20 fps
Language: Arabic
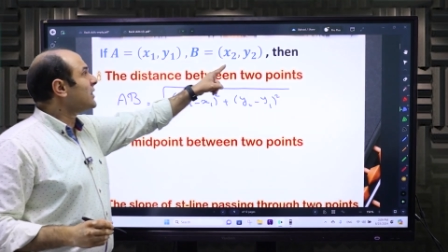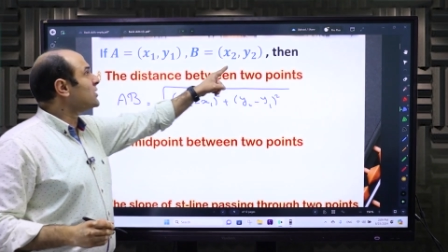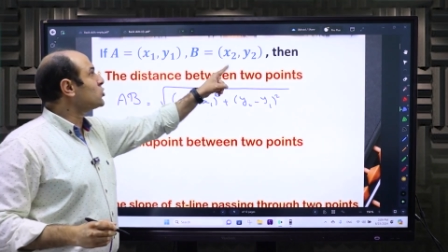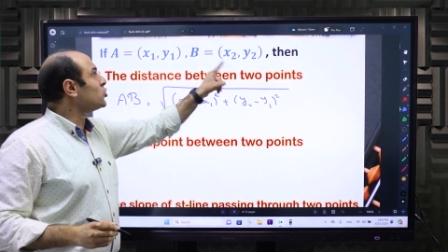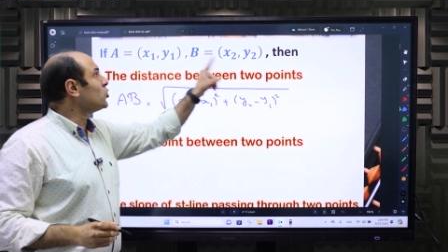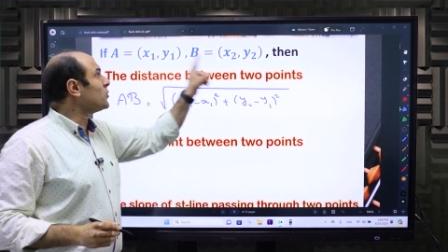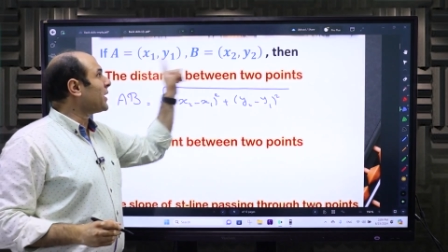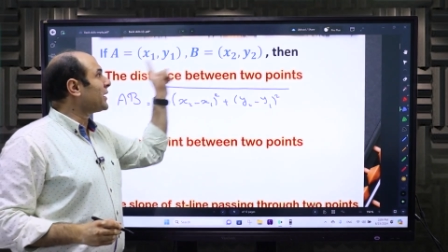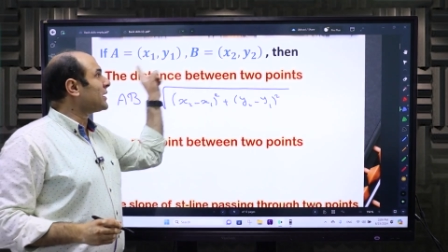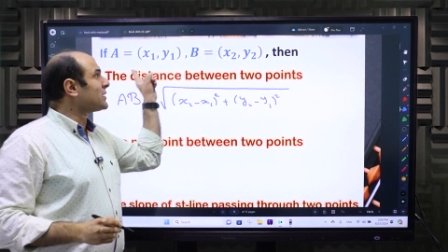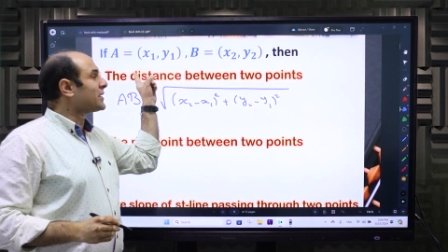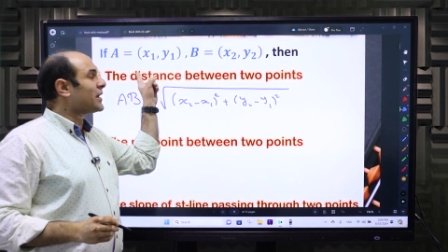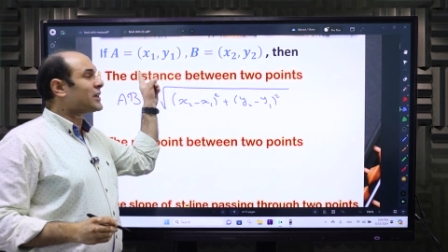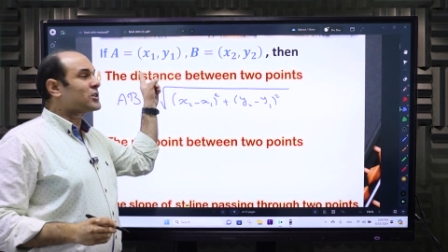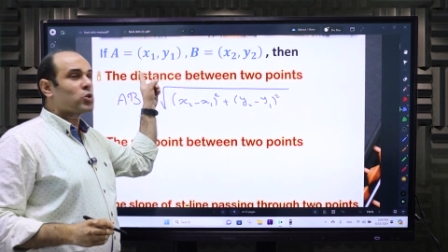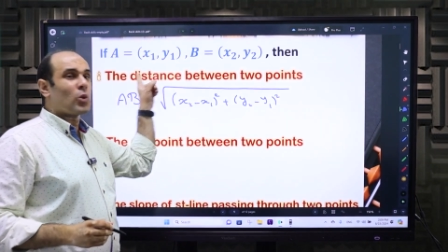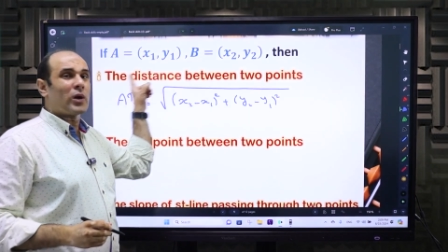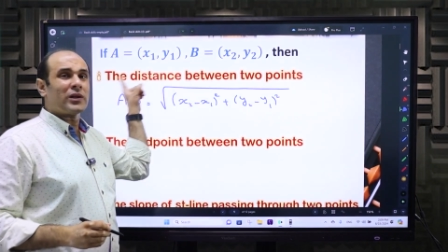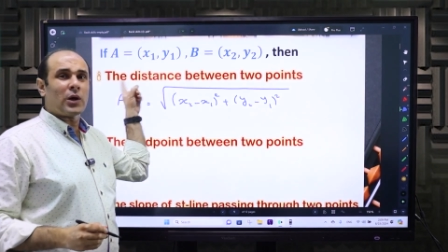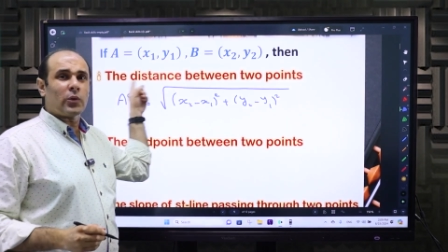x2 ماينس
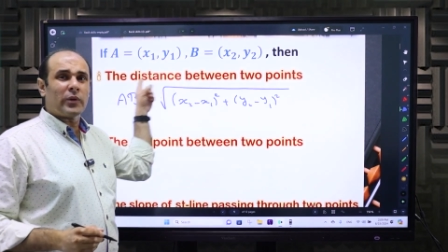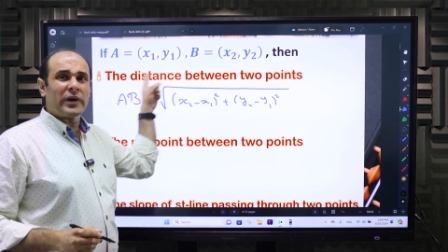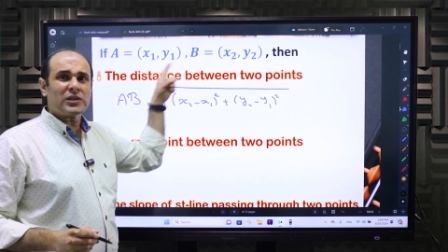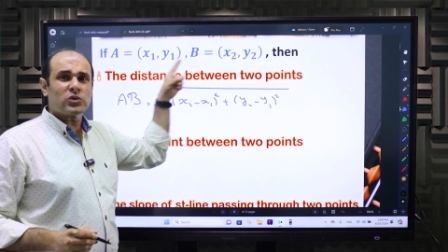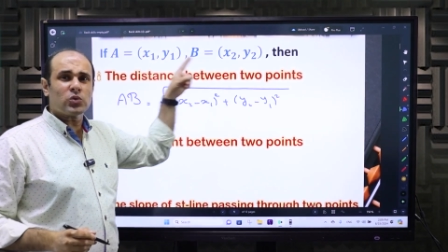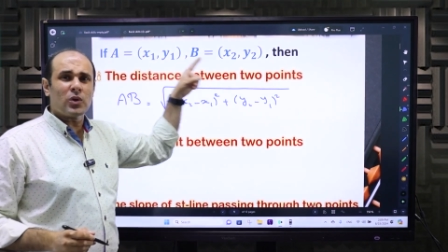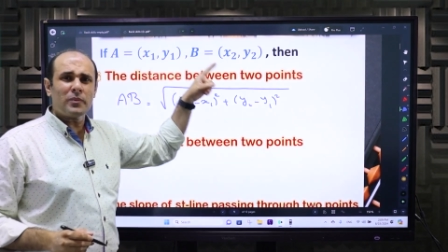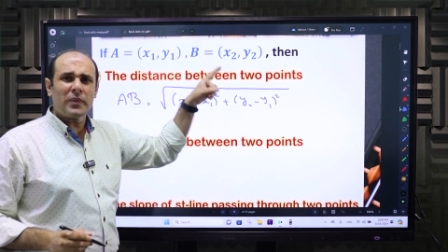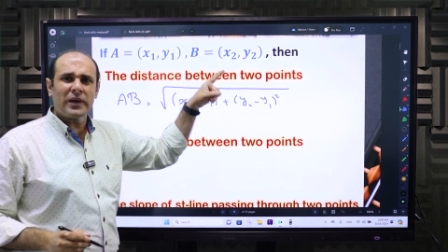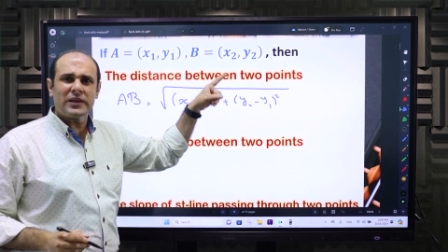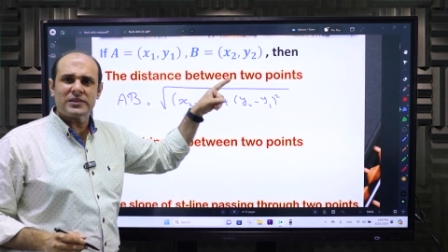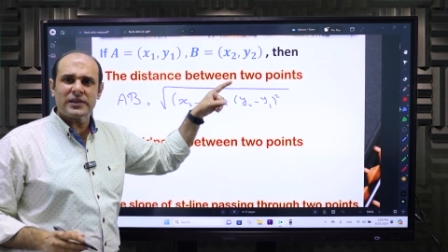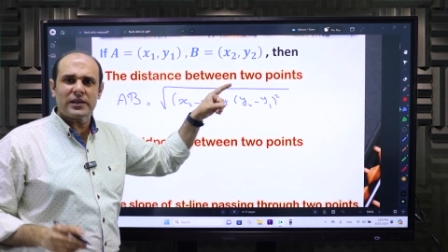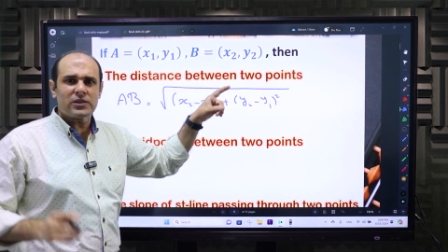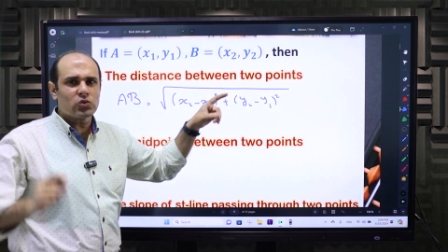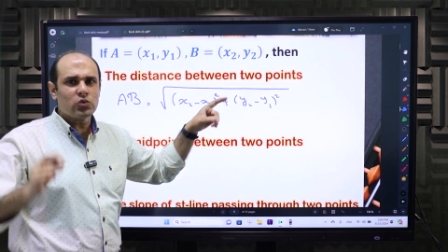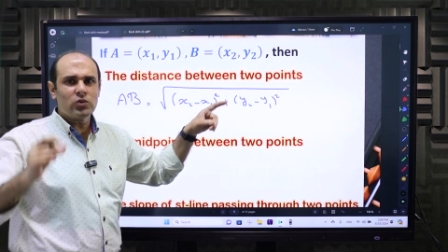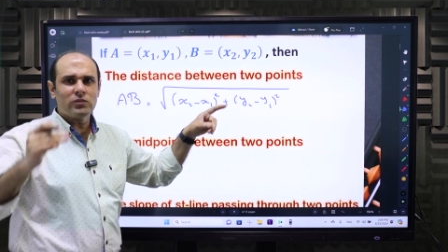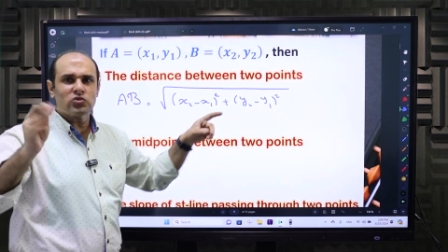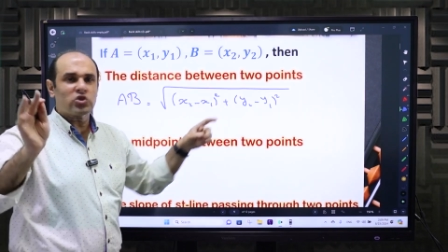x1 او x1 ماينس
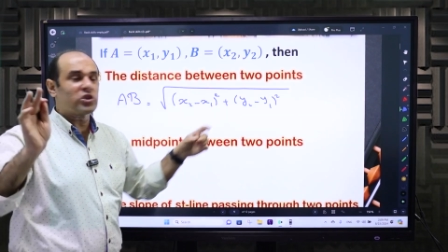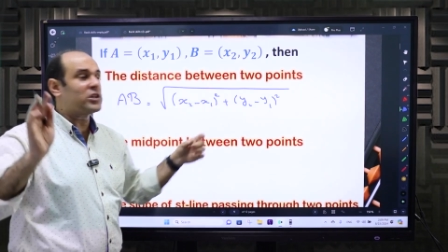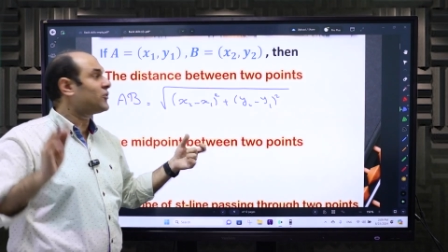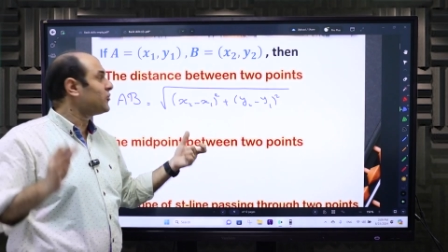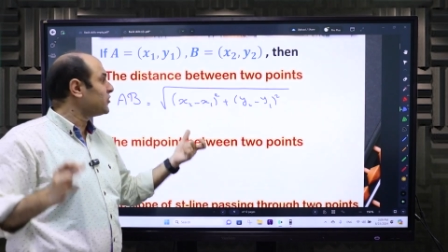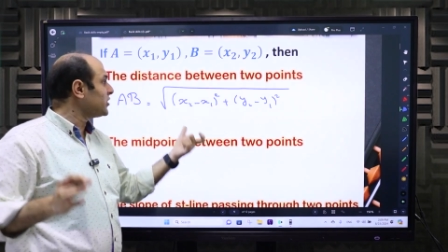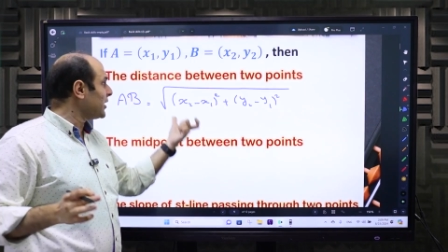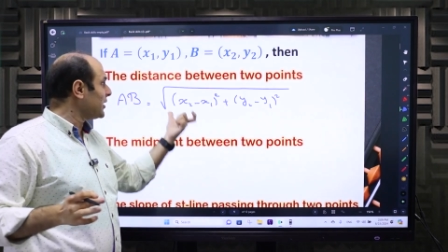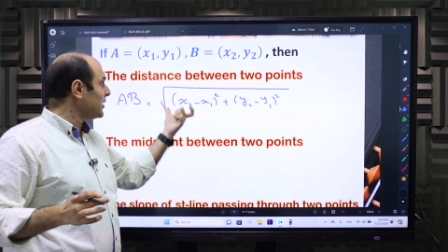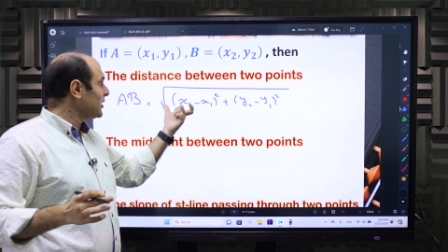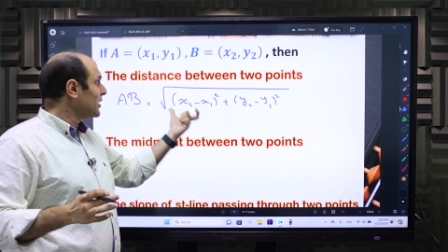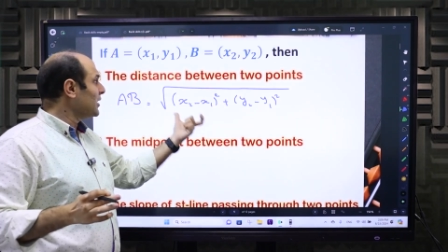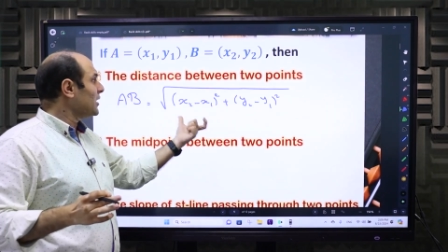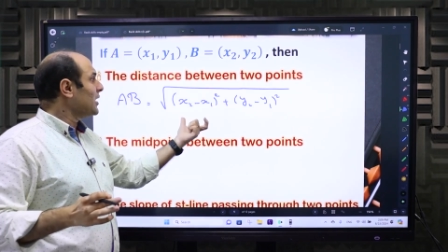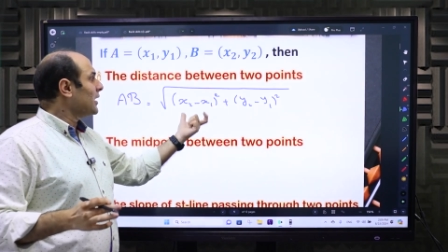x2 مش هتفرق